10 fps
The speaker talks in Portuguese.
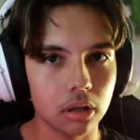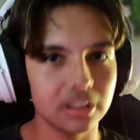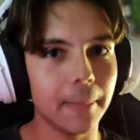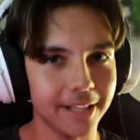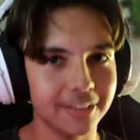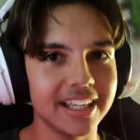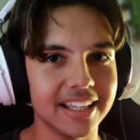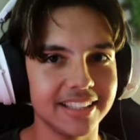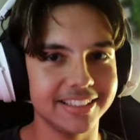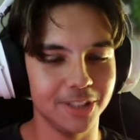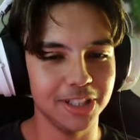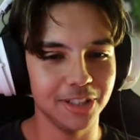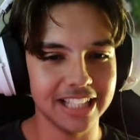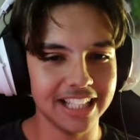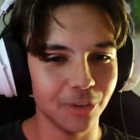Dá medo, né? Esse olhinho
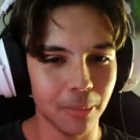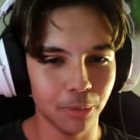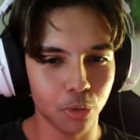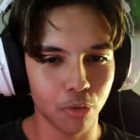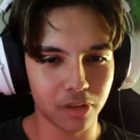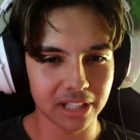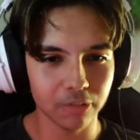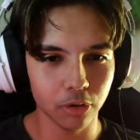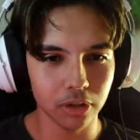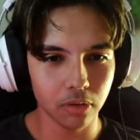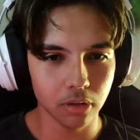dele não é muito confortável, não.